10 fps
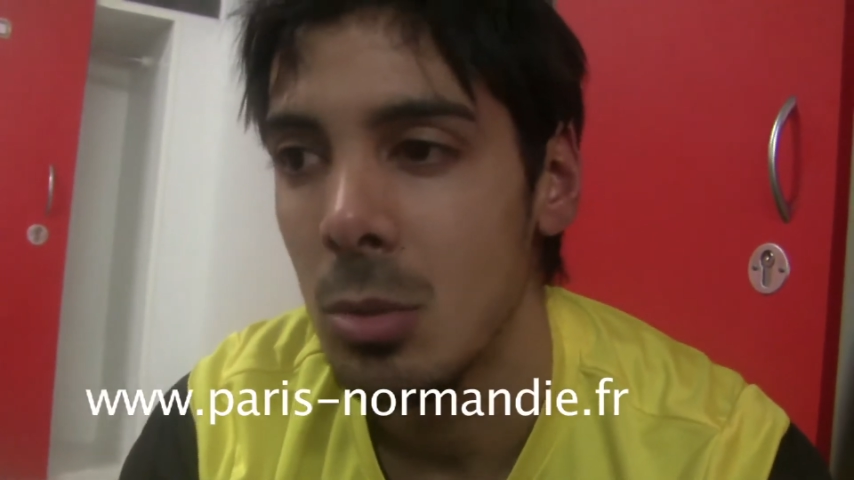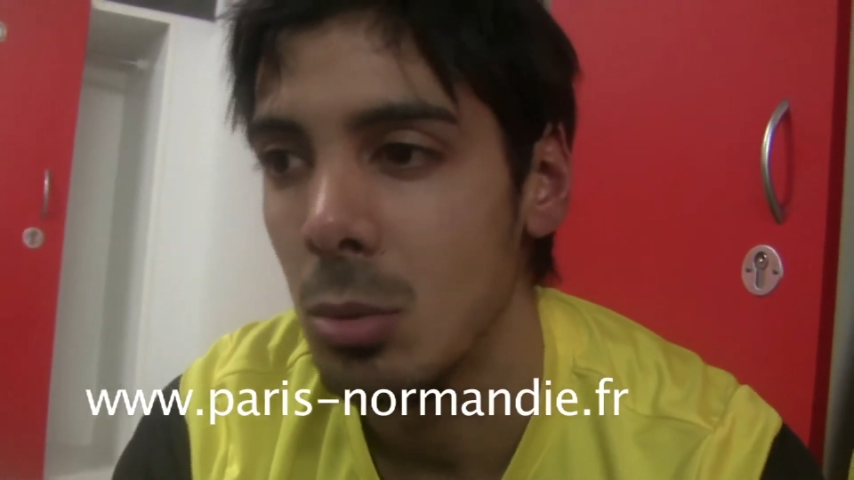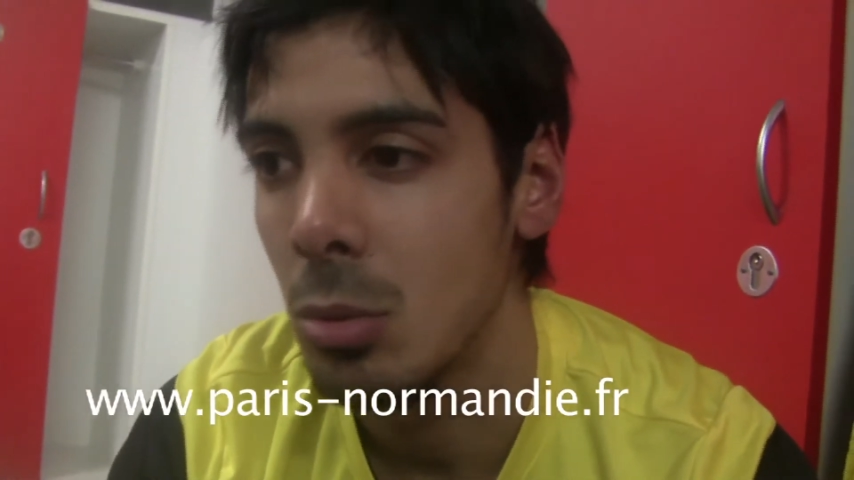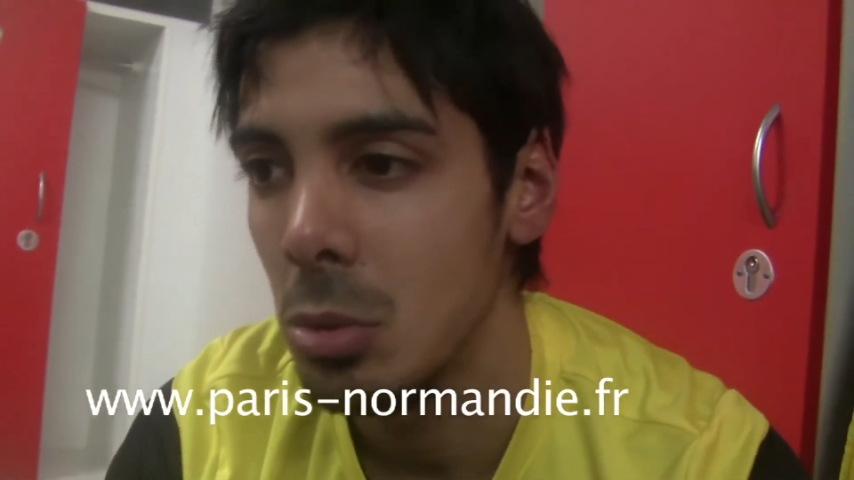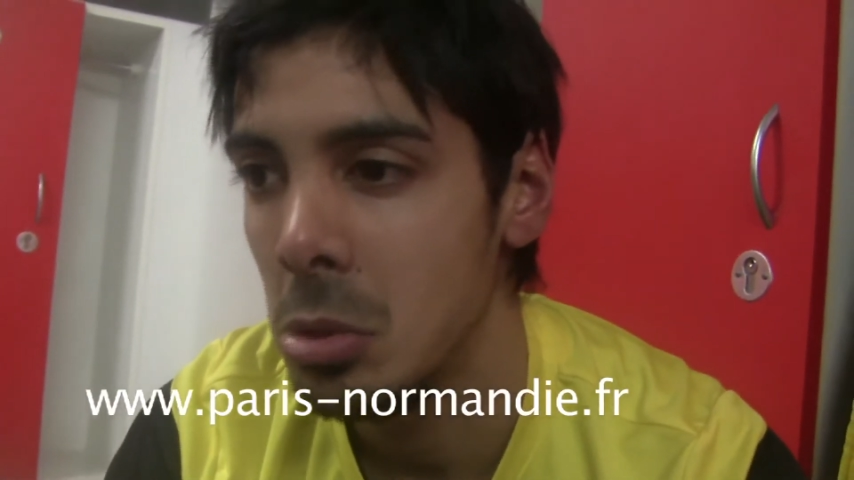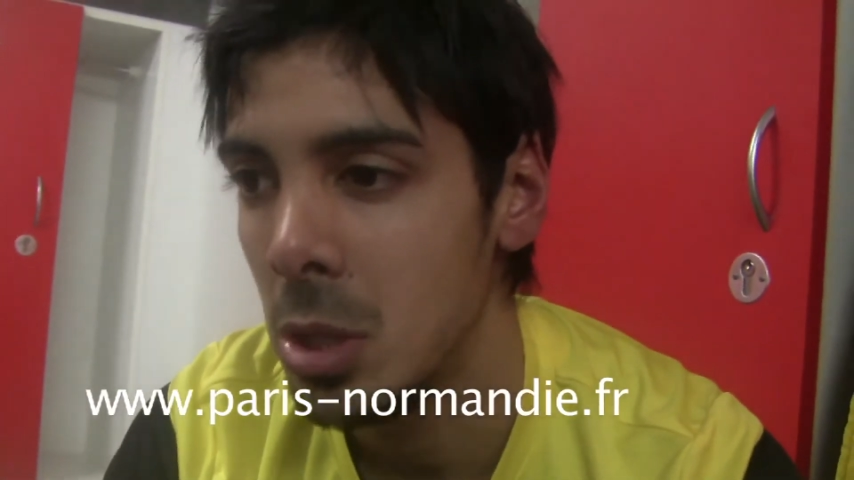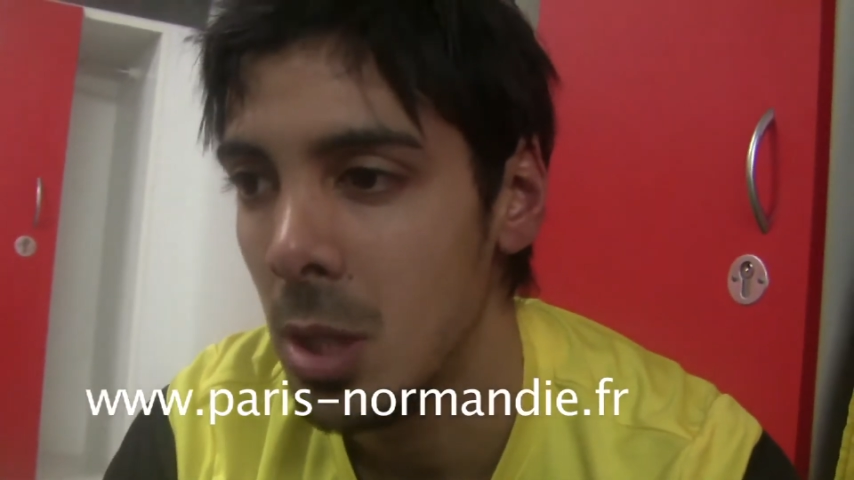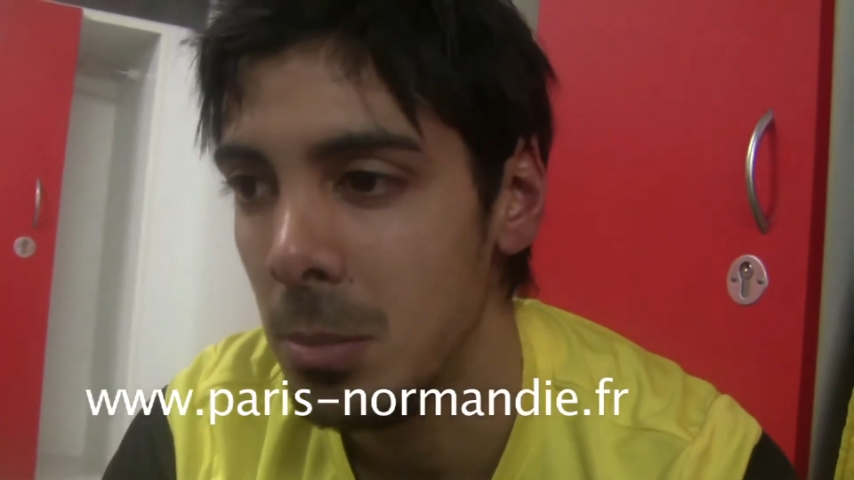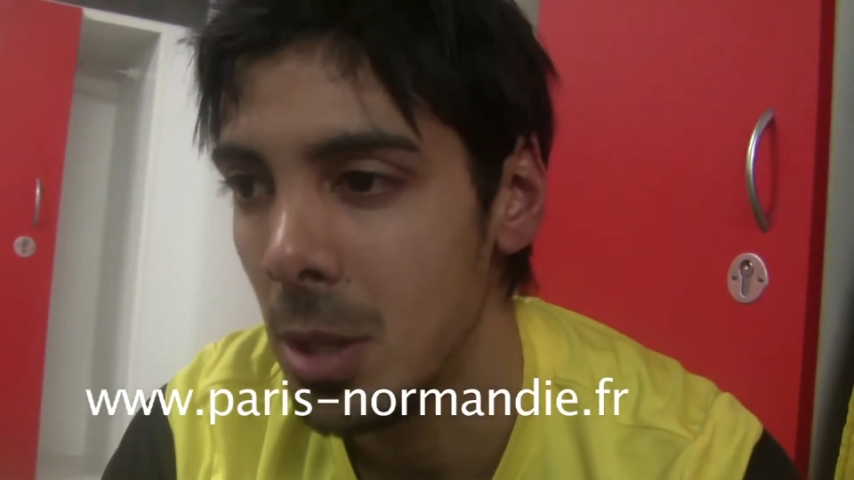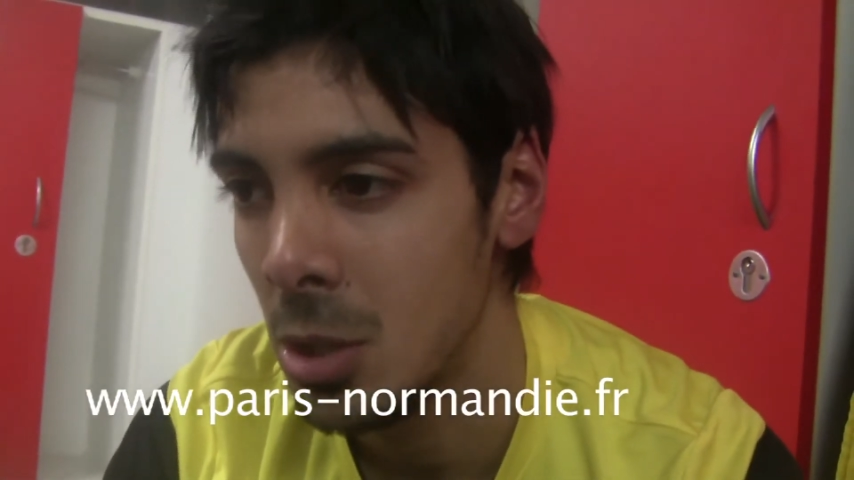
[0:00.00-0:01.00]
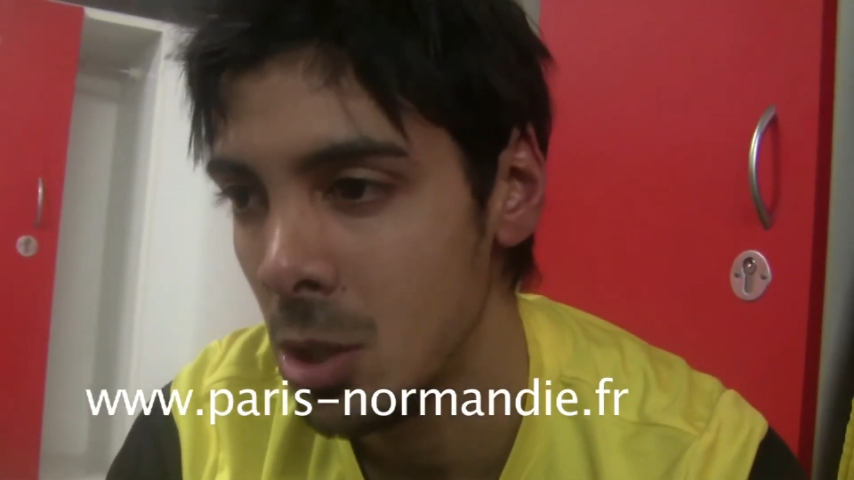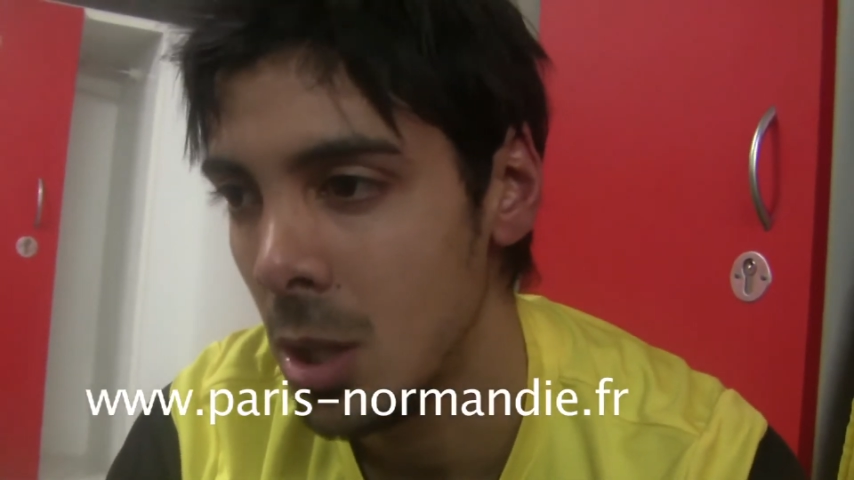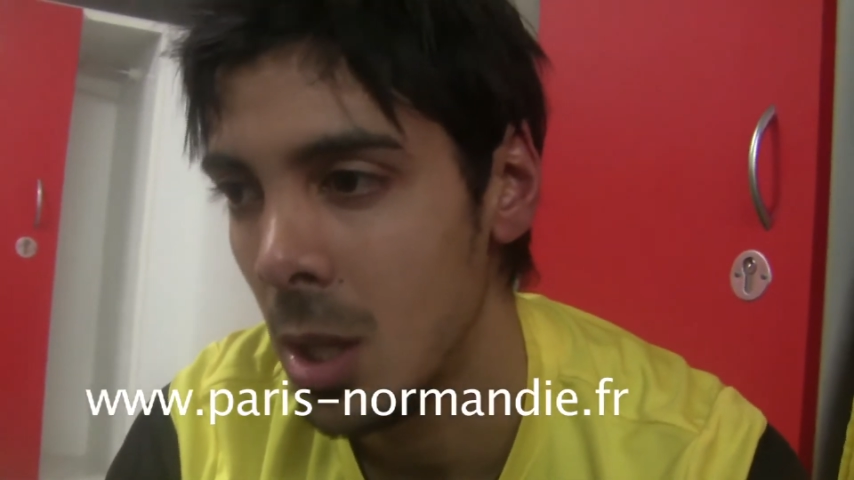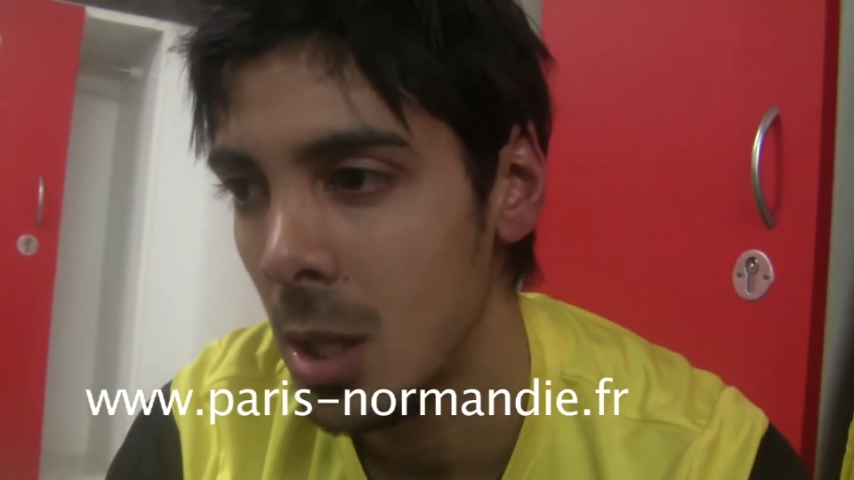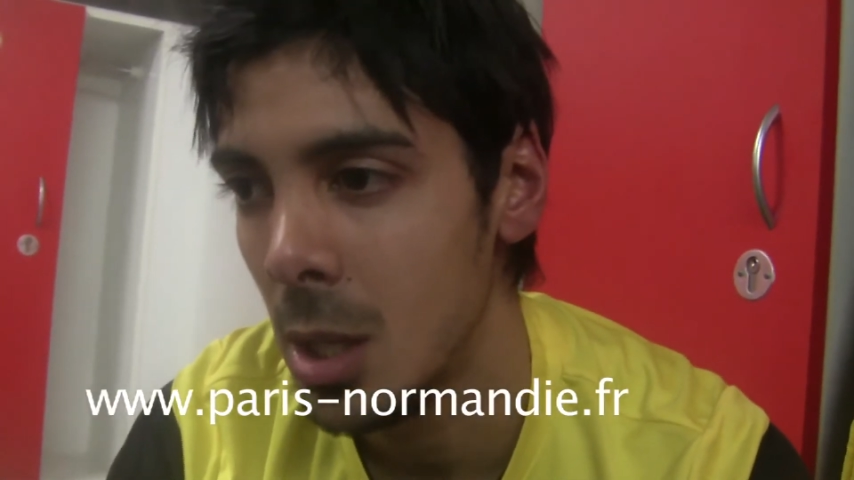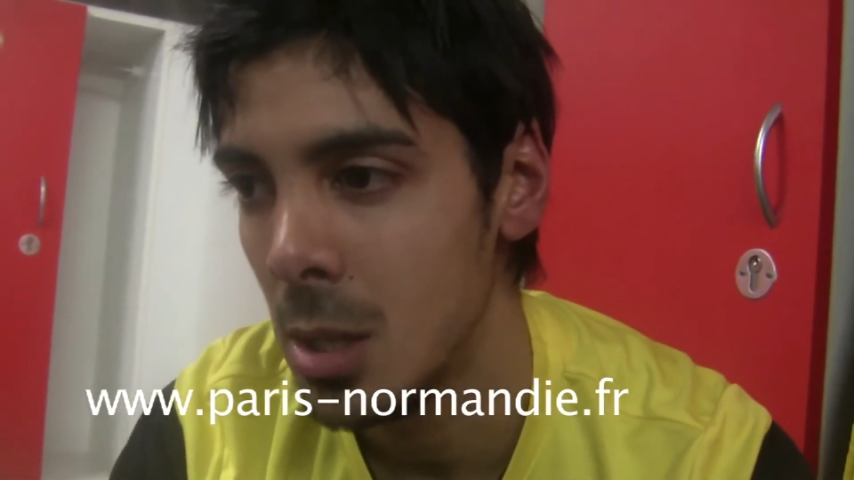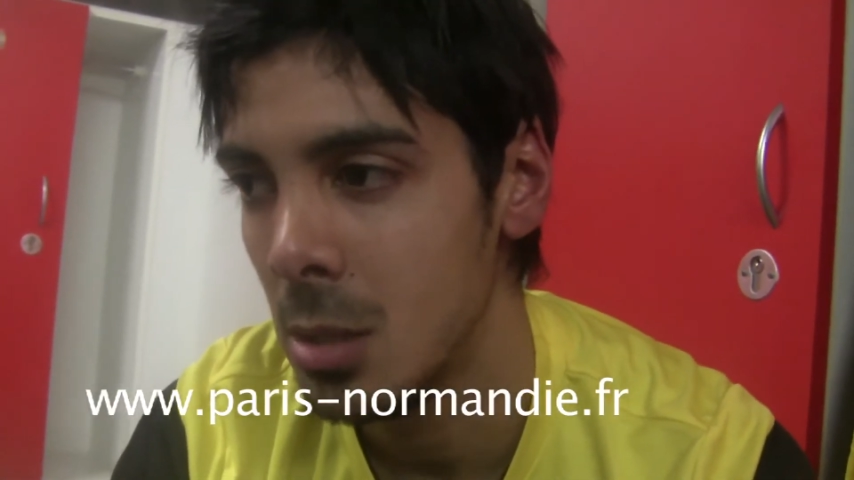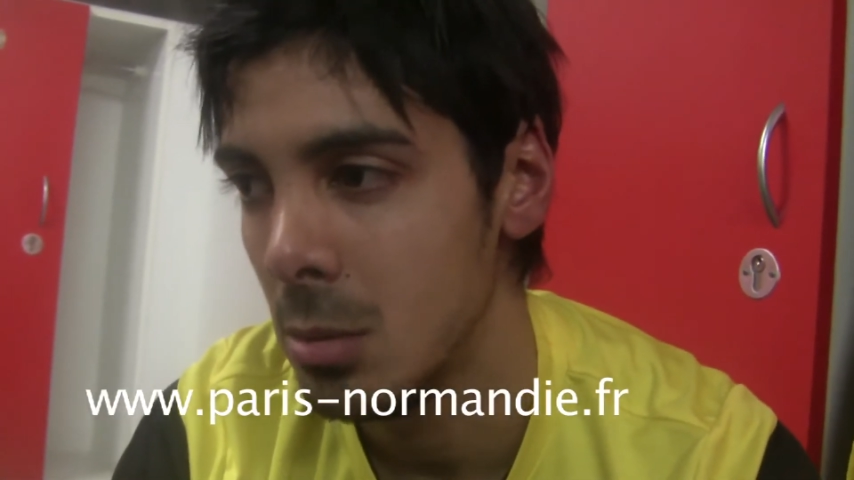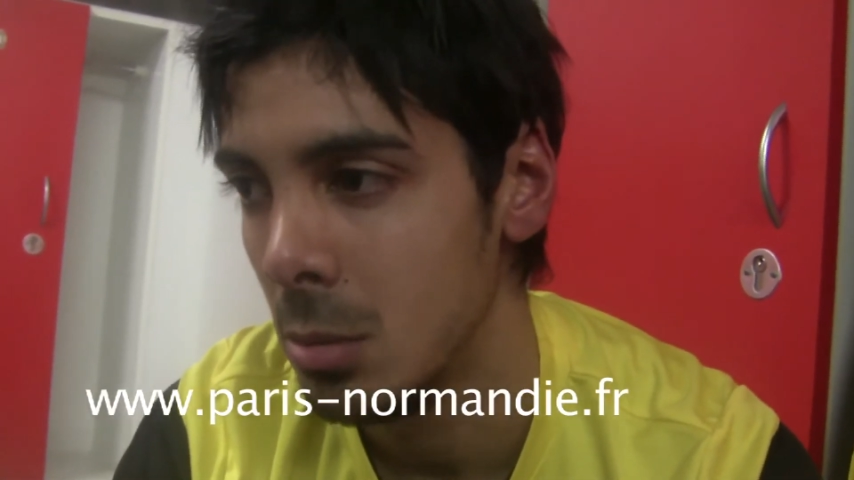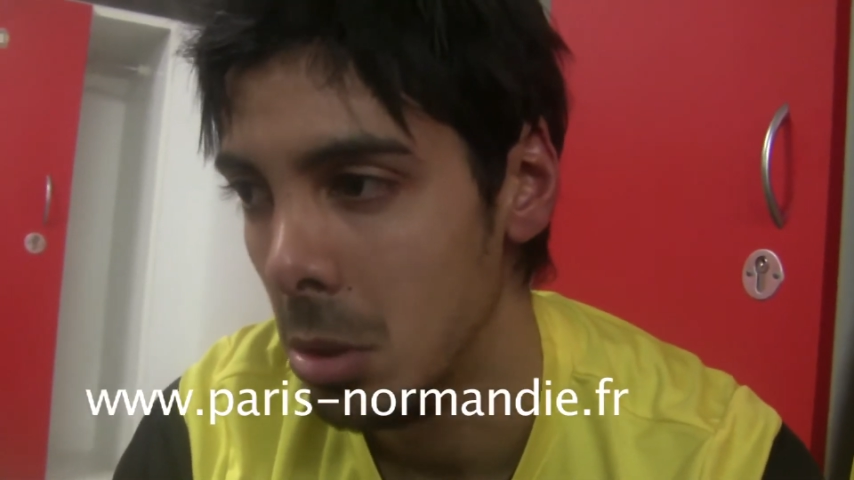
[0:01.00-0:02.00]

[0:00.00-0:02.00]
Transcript: Donc j'étais bien, j'étais à l'aise.